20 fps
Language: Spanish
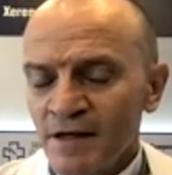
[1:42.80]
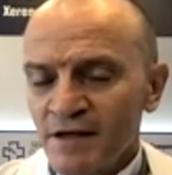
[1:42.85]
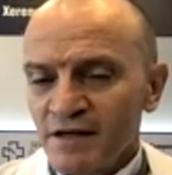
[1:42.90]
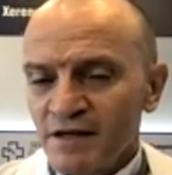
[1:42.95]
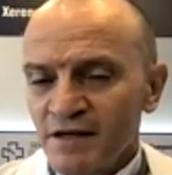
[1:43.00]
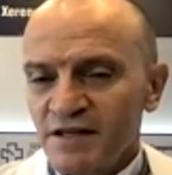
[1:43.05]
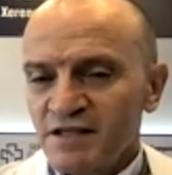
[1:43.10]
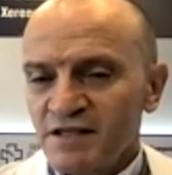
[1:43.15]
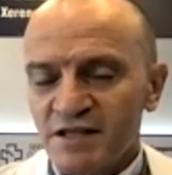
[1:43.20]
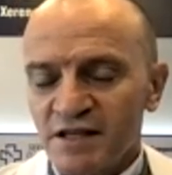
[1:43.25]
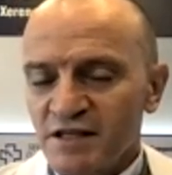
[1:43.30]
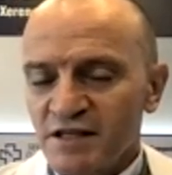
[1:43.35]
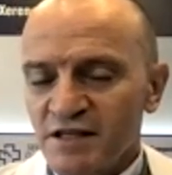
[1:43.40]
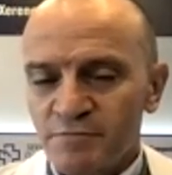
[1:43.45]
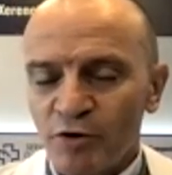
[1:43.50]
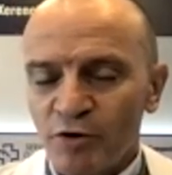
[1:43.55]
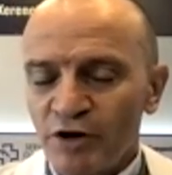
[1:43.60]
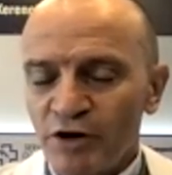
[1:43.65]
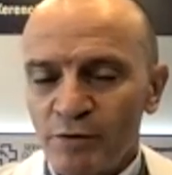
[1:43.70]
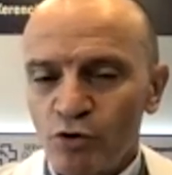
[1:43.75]
y es que
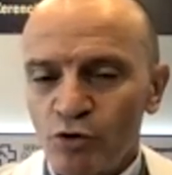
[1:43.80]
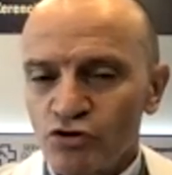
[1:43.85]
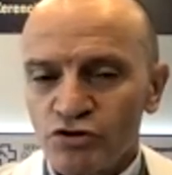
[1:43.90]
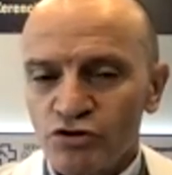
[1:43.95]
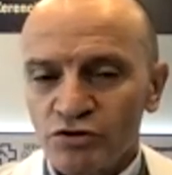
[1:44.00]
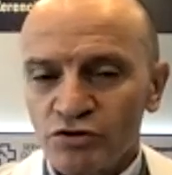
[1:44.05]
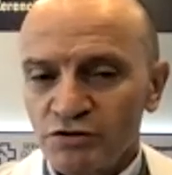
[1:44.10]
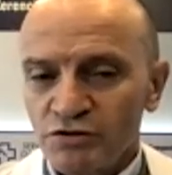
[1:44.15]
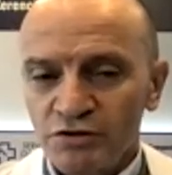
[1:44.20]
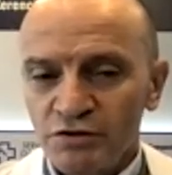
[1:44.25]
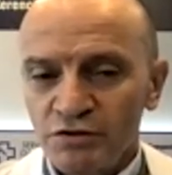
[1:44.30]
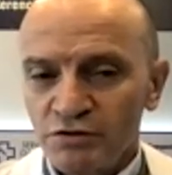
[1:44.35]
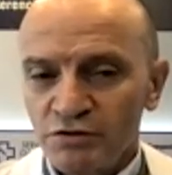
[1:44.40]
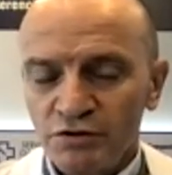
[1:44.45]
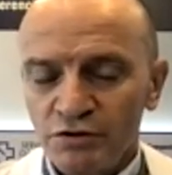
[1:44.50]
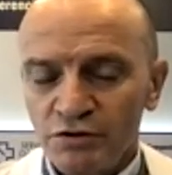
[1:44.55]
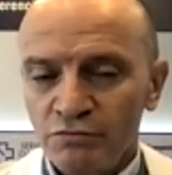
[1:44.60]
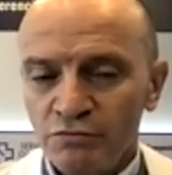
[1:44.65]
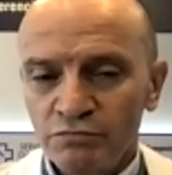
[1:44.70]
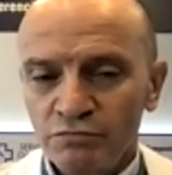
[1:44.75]
disponemos de,
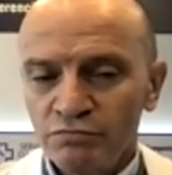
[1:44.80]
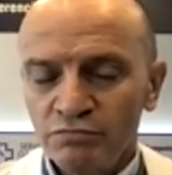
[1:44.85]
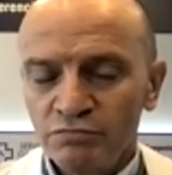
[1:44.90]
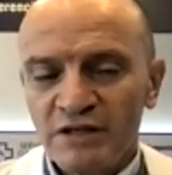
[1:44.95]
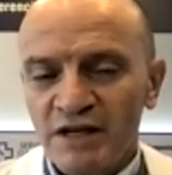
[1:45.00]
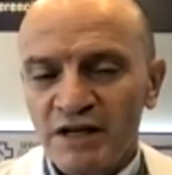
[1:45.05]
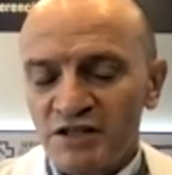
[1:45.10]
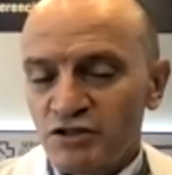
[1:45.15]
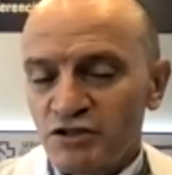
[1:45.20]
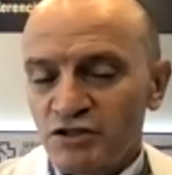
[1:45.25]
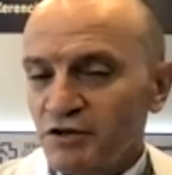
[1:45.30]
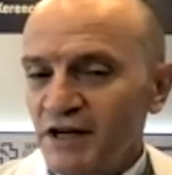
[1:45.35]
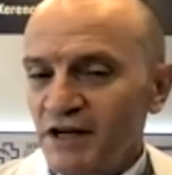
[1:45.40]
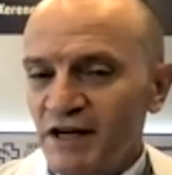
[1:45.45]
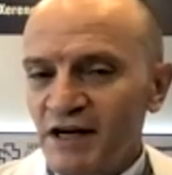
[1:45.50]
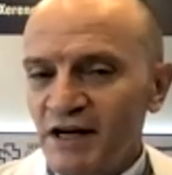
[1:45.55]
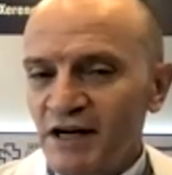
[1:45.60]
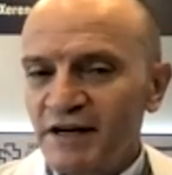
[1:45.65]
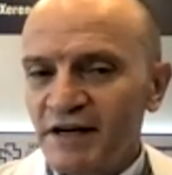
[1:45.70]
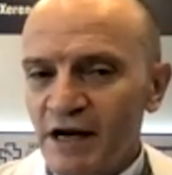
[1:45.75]
una historia
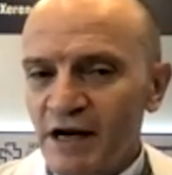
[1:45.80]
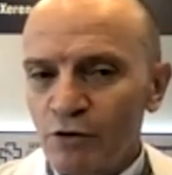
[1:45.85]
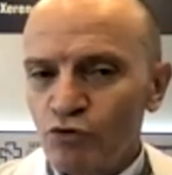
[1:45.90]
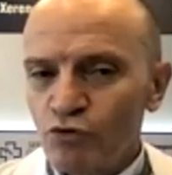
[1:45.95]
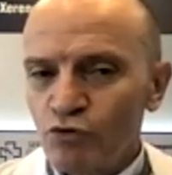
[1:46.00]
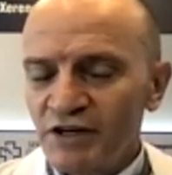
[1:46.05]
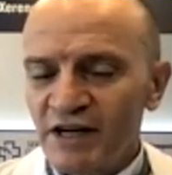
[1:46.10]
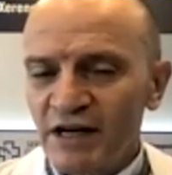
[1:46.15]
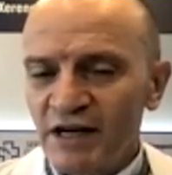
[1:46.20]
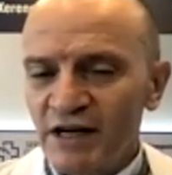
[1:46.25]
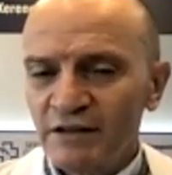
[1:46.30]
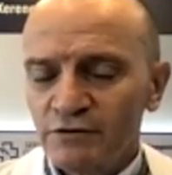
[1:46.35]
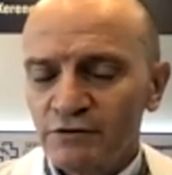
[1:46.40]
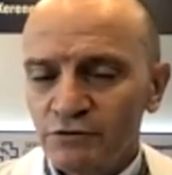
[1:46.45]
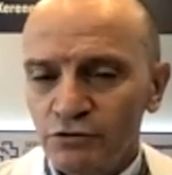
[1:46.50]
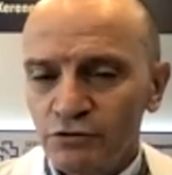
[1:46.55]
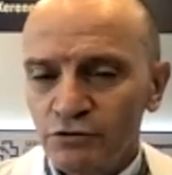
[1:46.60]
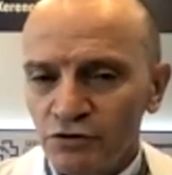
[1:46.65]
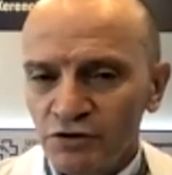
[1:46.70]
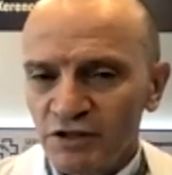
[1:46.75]
clínica única
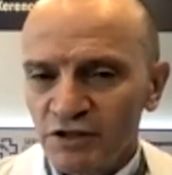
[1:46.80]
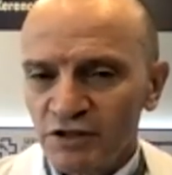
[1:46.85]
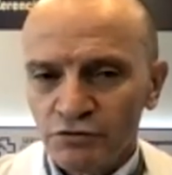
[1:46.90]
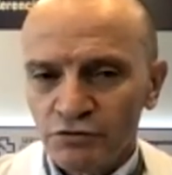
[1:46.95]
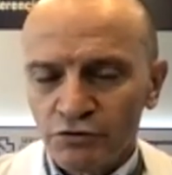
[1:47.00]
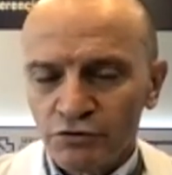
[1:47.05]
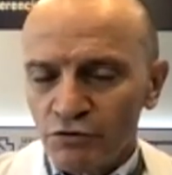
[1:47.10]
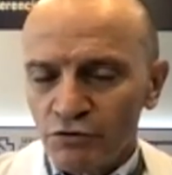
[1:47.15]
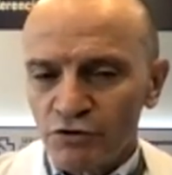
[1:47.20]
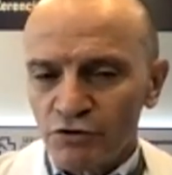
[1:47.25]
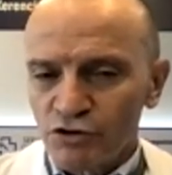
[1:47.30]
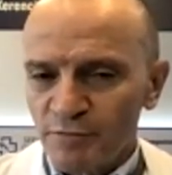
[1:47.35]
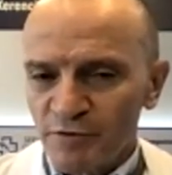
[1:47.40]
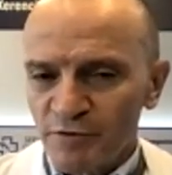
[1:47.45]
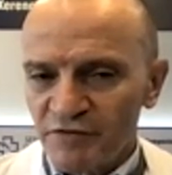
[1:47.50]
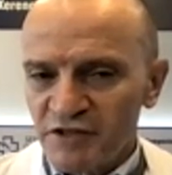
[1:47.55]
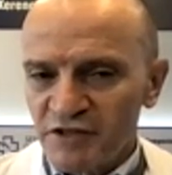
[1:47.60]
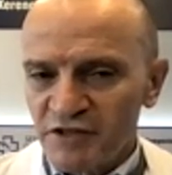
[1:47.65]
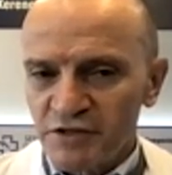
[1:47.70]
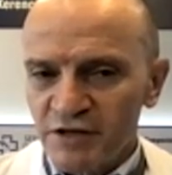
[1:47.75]
donde todos los
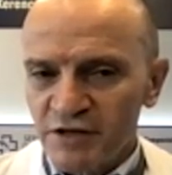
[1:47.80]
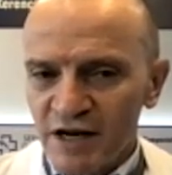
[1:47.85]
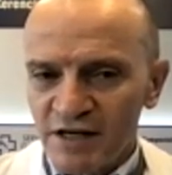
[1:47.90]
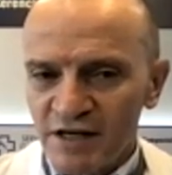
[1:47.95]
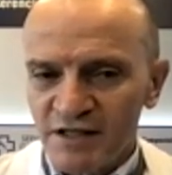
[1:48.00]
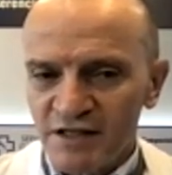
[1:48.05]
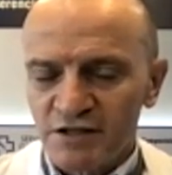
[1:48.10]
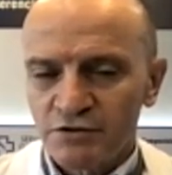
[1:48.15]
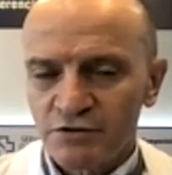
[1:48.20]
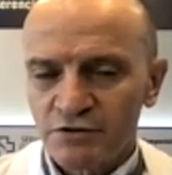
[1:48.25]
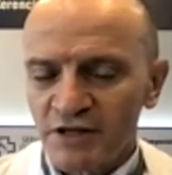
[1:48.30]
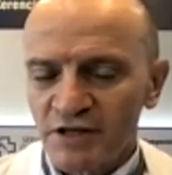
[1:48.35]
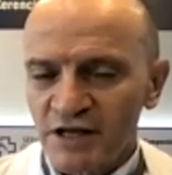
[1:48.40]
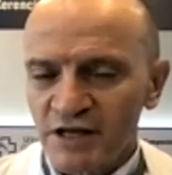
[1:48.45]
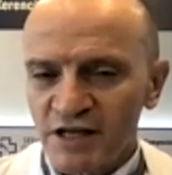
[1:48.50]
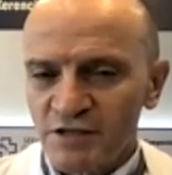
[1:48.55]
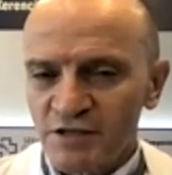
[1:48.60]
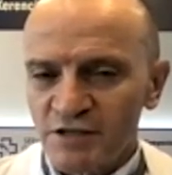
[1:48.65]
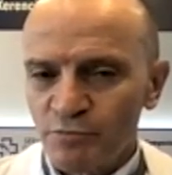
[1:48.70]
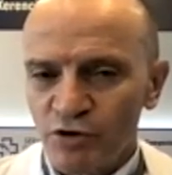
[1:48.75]
profesionales, todas
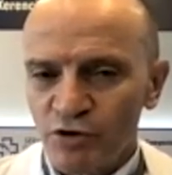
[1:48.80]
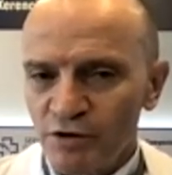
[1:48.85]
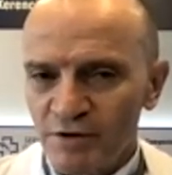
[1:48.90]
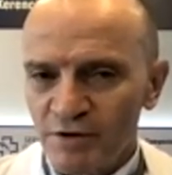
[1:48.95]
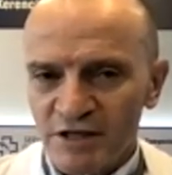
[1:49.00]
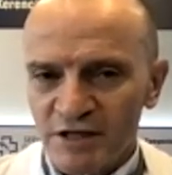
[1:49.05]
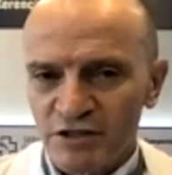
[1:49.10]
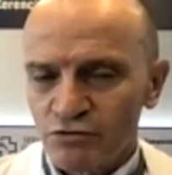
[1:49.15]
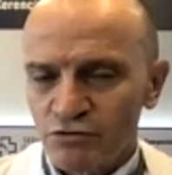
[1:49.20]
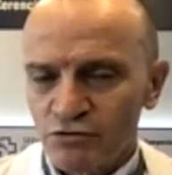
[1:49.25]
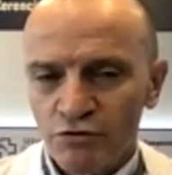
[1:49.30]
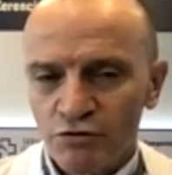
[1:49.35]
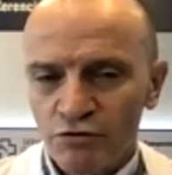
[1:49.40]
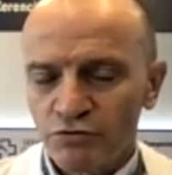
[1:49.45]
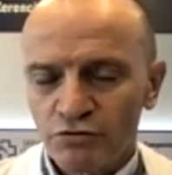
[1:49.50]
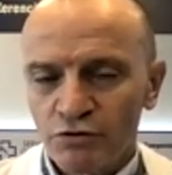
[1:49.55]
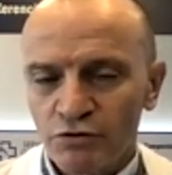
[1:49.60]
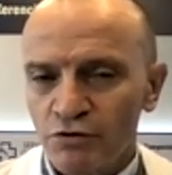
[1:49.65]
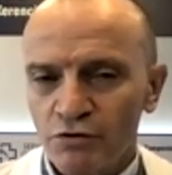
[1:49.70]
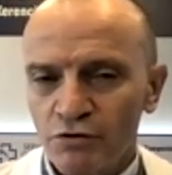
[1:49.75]
las pruebas,
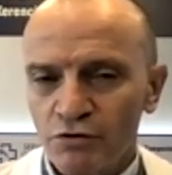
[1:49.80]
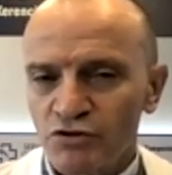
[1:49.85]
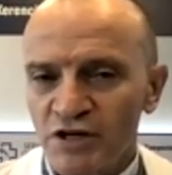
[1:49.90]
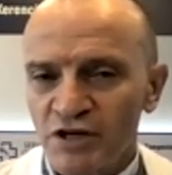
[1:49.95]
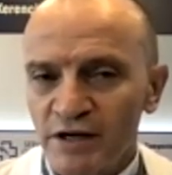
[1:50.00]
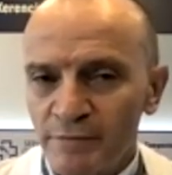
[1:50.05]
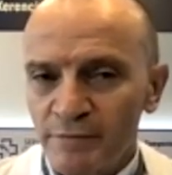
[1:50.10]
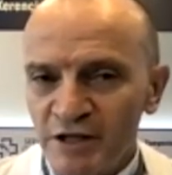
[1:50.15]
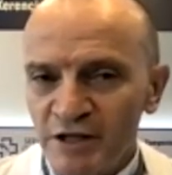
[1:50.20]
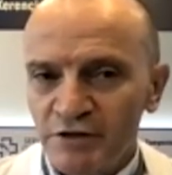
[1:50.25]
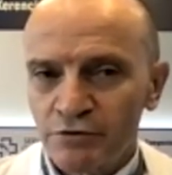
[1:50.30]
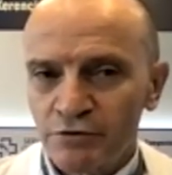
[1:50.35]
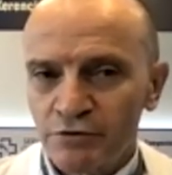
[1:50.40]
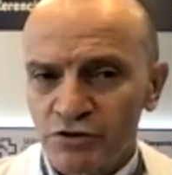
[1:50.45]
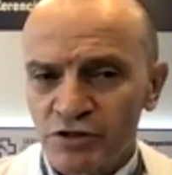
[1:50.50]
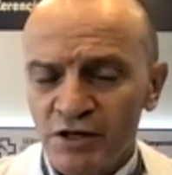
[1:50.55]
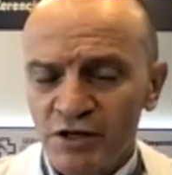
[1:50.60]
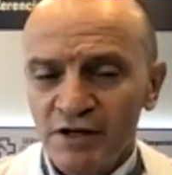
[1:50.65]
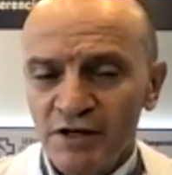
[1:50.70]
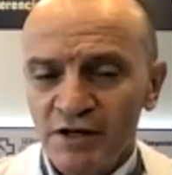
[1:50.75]
todos los elementos